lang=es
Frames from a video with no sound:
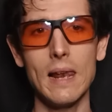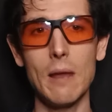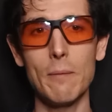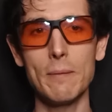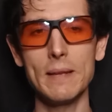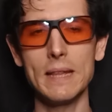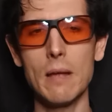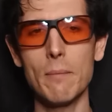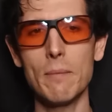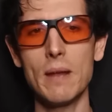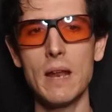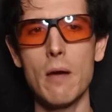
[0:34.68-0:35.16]
la
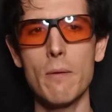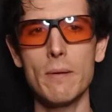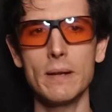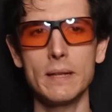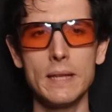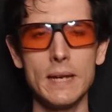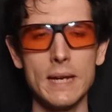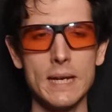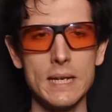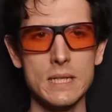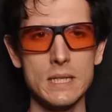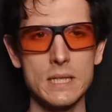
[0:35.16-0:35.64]
vitamina
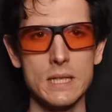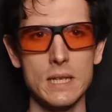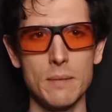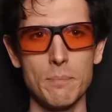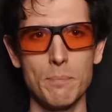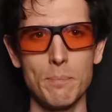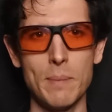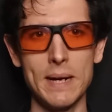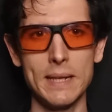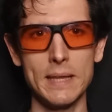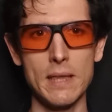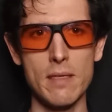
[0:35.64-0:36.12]
B3
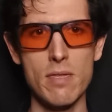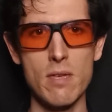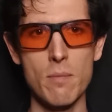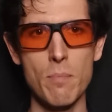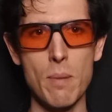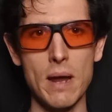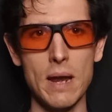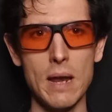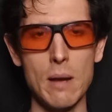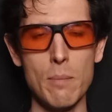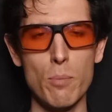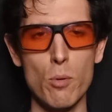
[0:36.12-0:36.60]

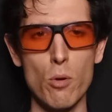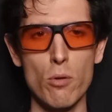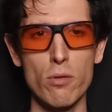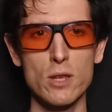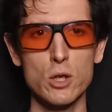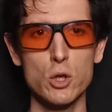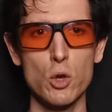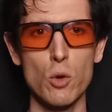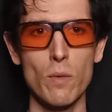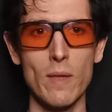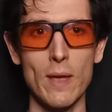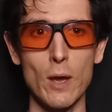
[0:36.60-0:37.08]
participa en el
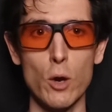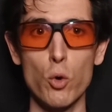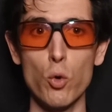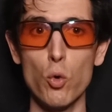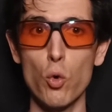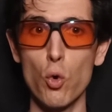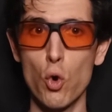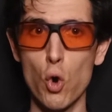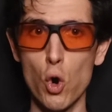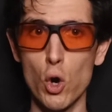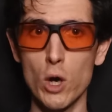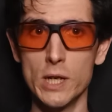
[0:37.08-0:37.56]
proceso de
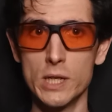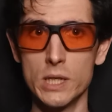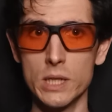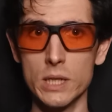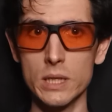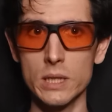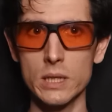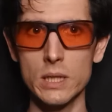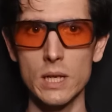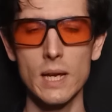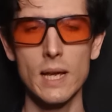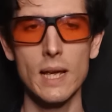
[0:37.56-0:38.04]

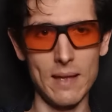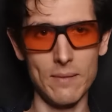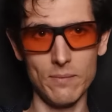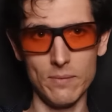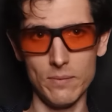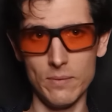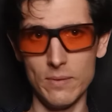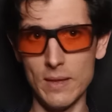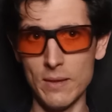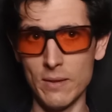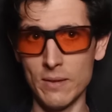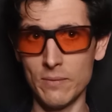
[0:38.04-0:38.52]
glucólisis.
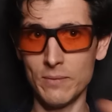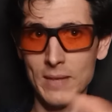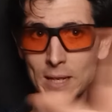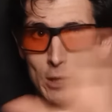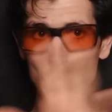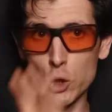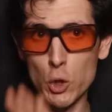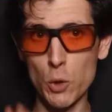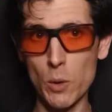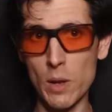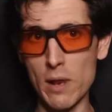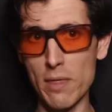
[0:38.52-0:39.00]

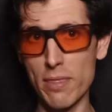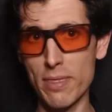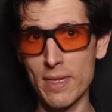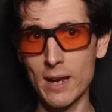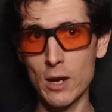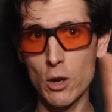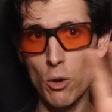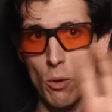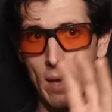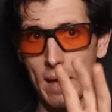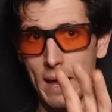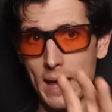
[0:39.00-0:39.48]
dentro del
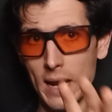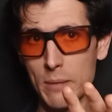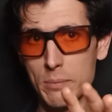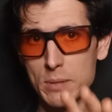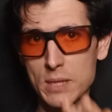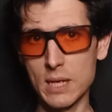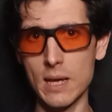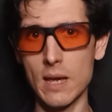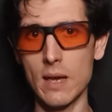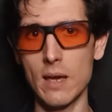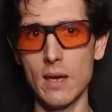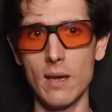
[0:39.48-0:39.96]
ciclo de
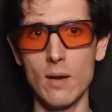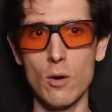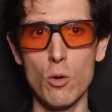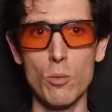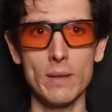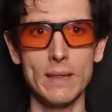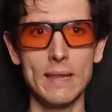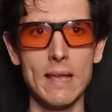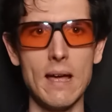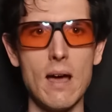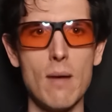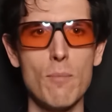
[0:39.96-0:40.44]
Krebs que
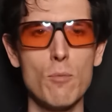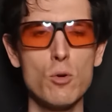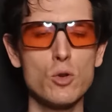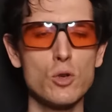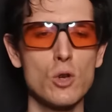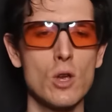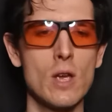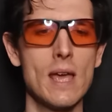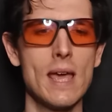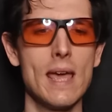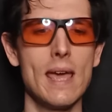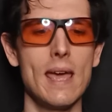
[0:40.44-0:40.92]

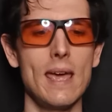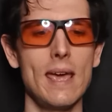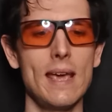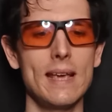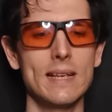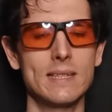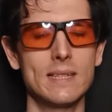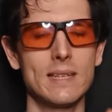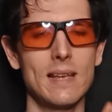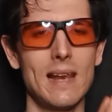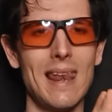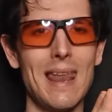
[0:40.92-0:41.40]
comentábamos,
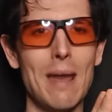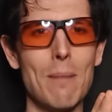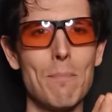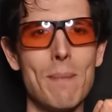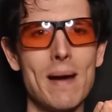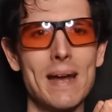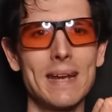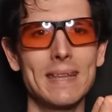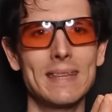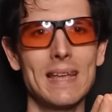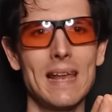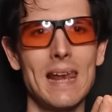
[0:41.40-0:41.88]
es la
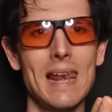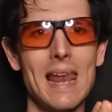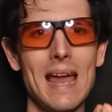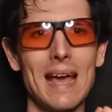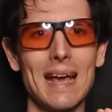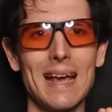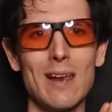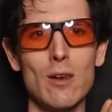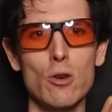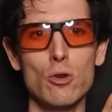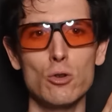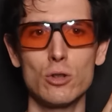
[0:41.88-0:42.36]
parte en
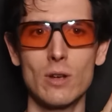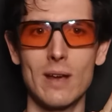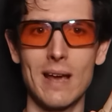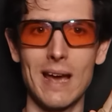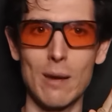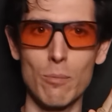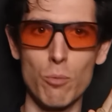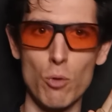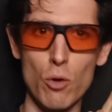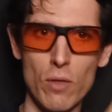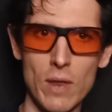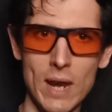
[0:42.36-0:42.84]
la que los
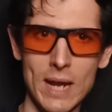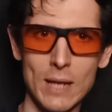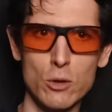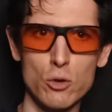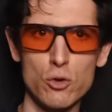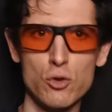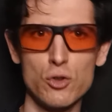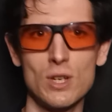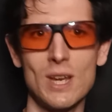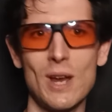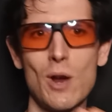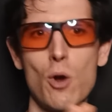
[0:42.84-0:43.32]

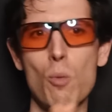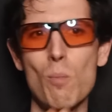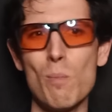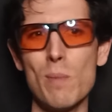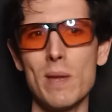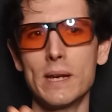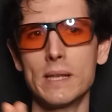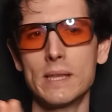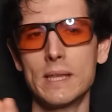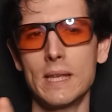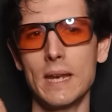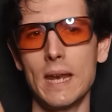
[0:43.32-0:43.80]
carbohidratos se
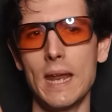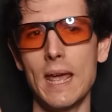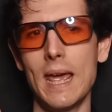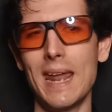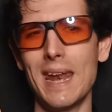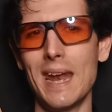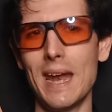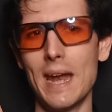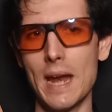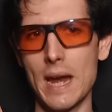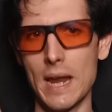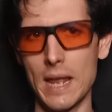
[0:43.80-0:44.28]
convierten
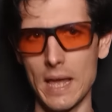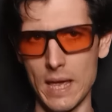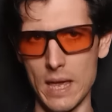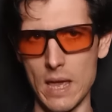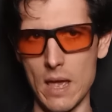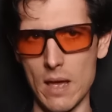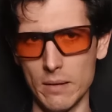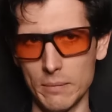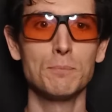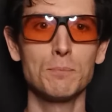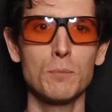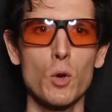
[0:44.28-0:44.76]
en
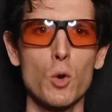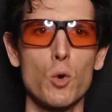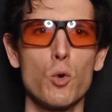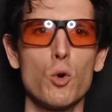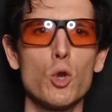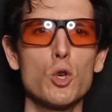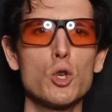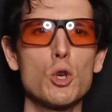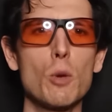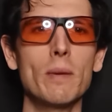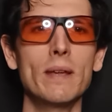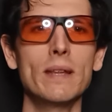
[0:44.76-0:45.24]
energía.
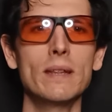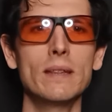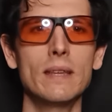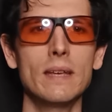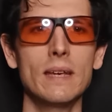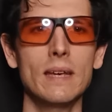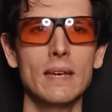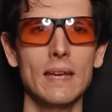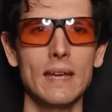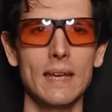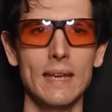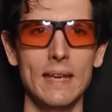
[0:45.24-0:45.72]

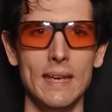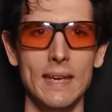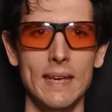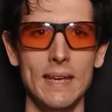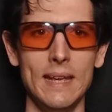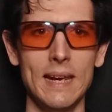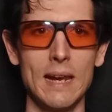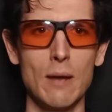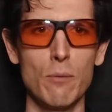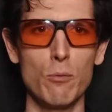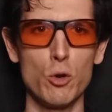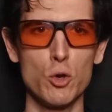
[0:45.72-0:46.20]
Curiosamente,
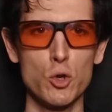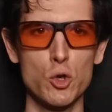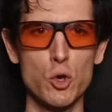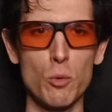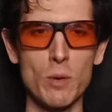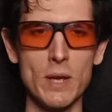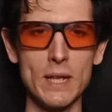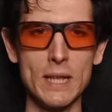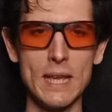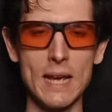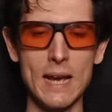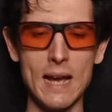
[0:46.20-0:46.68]
en la Unión
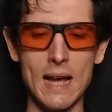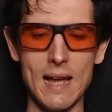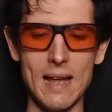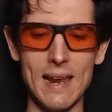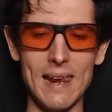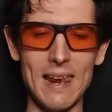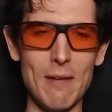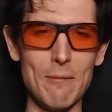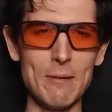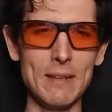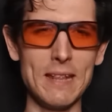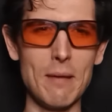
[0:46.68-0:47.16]
Soviética,
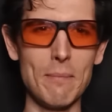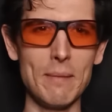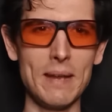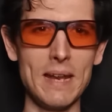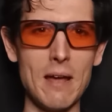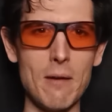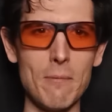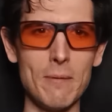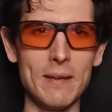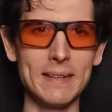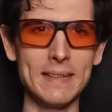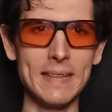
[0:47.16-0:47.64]
la
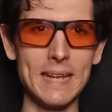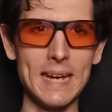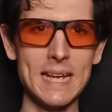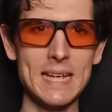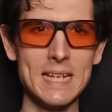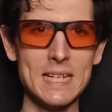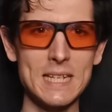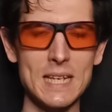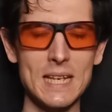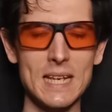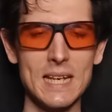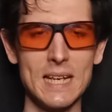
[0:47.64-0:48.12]
vitamina
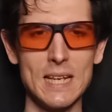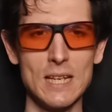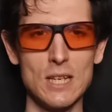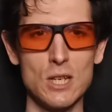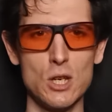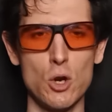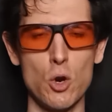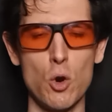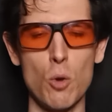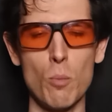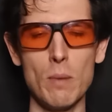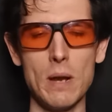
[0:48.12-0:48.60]
B3
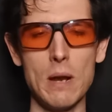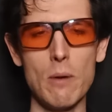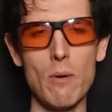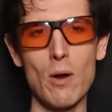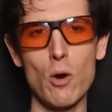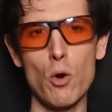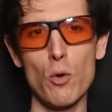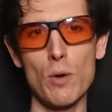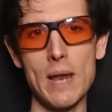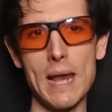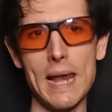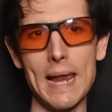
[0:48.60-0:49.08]
se
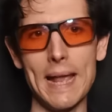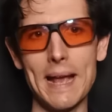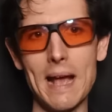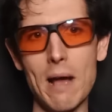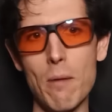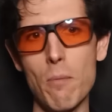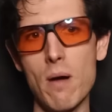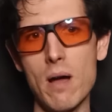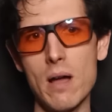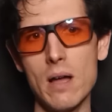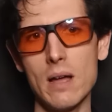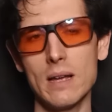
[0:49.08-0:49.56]
combinaba con el
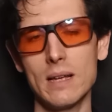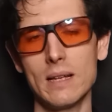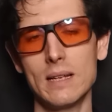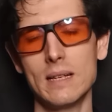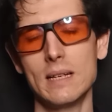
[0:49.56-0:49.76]
GABA